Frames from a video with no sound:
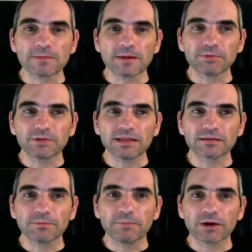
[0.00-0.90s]
eh,
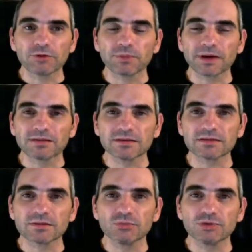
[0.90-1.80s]
Peut-être par une
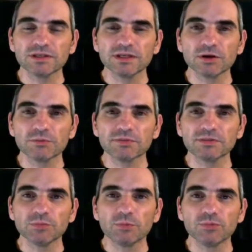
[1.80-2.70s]
présence en boutique un
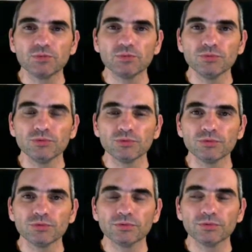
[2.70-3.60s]
petit peu
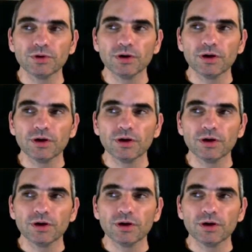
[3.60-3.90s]
plus